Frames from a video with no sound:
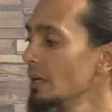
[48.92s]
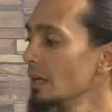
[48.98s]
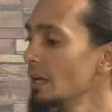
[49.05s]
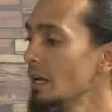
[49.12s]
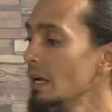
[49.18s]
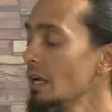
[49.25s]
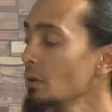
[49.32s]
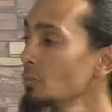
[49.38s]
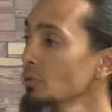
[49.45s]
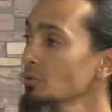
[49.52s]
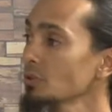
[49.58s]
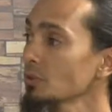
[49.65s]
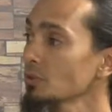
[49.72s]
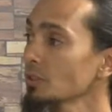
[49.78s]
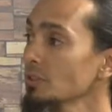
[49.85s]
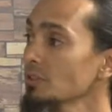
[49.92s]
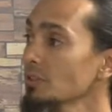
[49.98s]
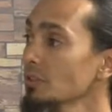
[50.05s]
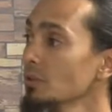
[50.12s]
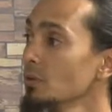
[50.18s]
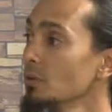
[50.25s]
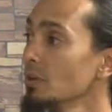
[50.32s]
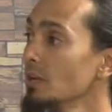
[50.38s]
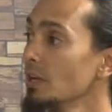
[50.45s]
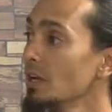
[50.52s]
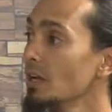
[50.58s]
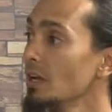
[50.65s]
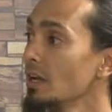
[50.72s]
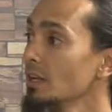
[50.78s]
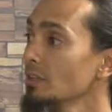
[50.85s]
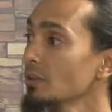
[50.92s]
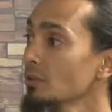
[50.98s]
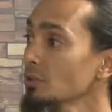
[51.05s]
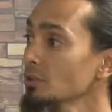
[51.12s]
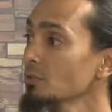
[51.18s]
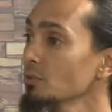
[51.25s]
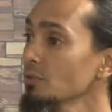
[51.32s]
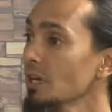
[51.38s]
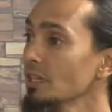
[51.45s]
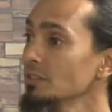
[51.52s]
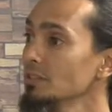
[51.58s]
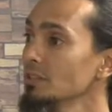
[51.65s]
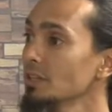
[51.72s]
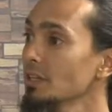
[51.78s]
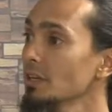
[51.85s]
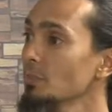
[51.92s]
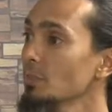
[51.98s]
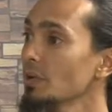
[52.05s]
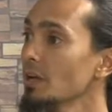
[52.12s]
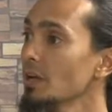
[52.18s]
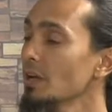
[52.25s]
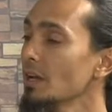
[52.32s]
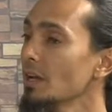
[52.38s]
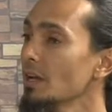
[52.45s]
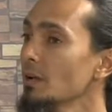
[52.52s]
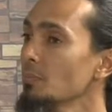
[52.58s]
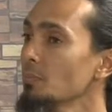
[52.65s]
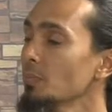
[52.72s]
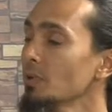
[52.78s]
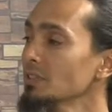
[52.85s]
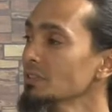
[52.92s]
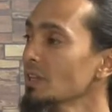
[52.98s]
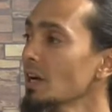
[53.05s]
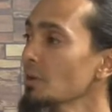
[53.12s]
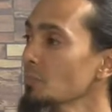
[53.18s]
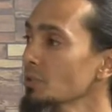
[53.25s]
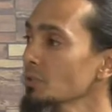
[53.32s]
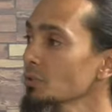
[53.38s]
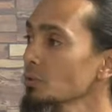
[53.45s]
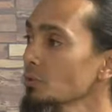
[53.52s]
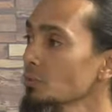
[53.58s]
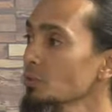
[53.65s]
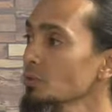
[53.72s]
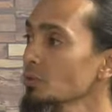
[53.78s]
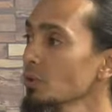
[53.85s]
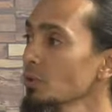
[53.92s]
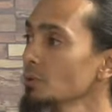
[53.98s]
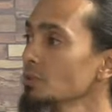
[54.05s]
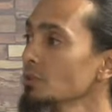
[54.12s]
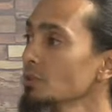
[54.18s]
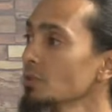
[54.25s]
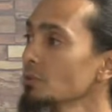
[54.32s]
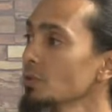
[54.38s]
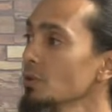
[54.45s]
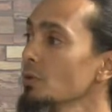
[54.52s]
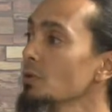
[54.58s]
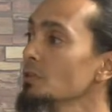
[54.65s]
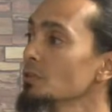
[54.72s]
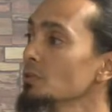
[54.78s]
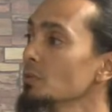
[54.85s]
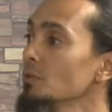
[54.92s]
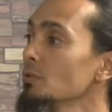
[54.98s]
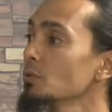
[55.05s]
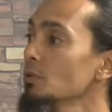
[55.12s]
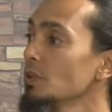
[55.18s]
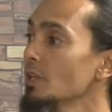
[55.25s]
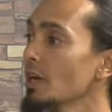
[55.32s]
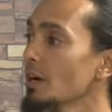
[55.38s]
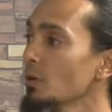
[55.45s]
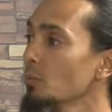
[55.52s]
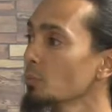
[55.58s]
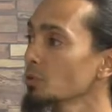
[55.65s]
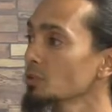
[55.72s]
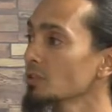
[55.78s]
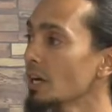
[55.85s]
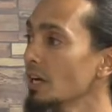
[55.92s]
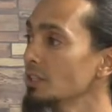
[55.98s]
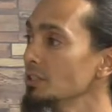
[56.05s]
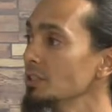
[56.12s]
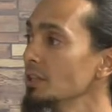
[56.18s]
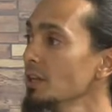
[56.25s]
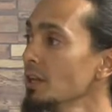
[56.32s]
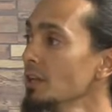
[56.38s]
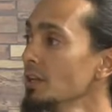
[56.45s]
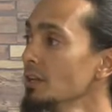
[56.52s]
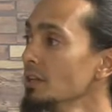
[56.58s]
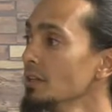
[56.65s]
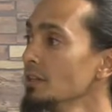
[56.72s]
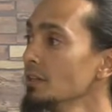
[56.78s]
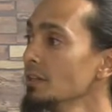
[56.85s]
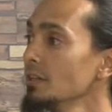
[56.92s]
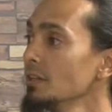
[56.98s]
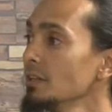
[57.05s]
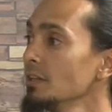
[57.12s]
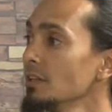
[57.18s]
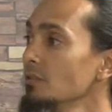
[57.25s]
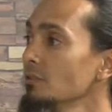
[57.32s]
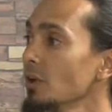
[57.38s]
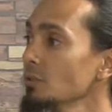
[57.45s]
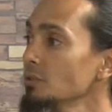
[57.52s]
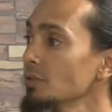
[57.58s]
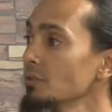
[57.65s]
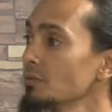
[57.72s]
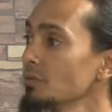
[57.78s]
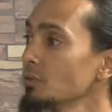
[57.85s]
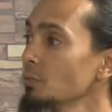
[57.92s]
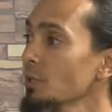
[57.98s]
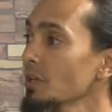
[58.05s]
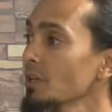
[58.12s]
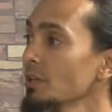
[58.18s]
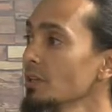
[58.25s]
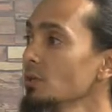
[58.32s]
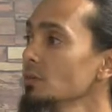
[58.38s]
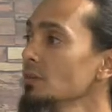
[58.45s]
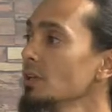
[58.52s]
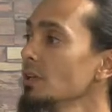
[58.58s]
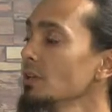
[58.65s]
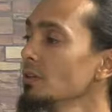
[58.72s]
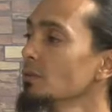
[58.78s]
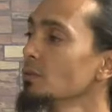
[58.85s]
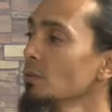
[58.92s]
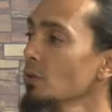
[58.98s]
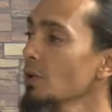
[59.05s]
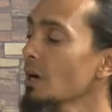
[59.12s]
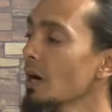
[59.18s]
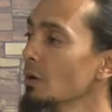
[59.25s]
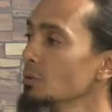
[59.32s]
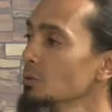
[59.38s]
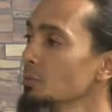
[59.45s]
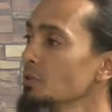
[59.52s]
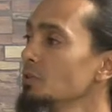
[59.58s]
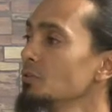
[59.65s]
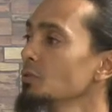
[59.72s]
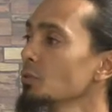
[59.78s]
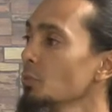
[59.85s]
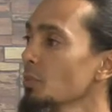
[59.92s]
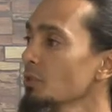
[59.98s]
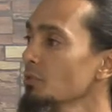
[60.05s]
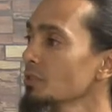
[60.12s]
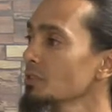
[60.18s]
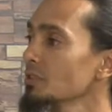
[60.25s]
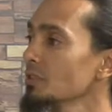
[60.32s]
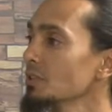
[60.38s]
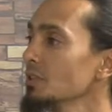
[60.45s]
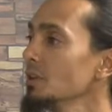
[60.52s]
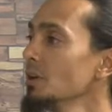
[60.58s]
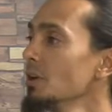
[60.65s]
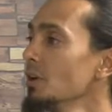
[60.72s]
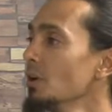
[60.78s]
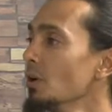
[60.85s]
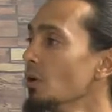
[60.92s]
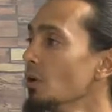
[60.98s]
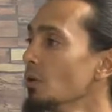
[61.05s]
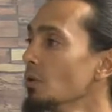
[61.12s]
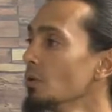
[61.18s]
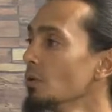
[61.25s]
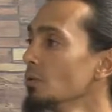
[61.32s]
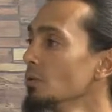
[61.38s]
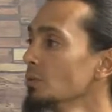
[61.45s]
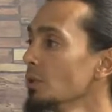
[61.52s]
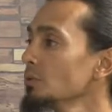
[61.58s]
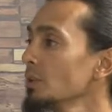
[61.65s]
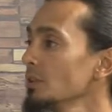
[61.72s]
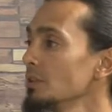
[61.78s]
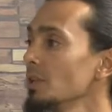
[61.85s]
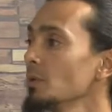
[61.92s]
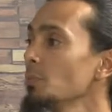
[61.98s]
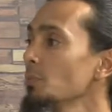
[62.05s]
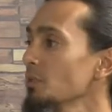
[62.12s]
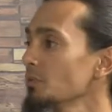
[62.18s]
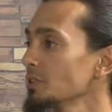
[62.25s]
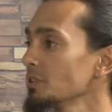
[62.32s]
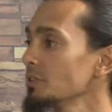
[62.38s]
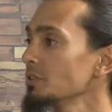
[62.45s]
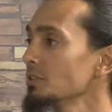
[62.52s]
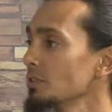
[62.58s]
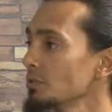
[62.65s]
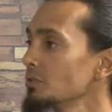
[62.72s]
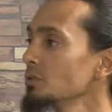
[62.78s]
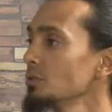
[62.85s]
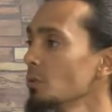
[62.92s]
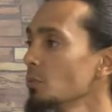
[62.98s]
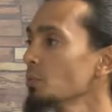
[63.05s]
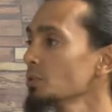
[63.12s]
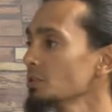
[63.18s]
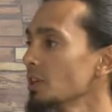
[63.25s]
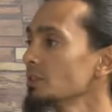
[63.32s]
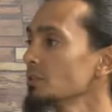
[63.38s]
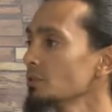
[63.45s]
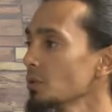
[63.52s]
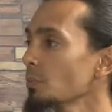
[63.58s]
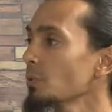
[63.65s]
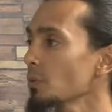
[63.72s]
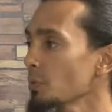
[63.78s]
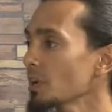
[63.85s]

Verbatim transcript: É, a Biociclo nasceu é, da nossa vontade de querer é, passar para as outras pessoas que não têm o conhecimento do que é a compostagem e levar um serviço para quem não tem um local específico para fazer ou não tem tempo para fazer esse serviço de compostagem em sua própria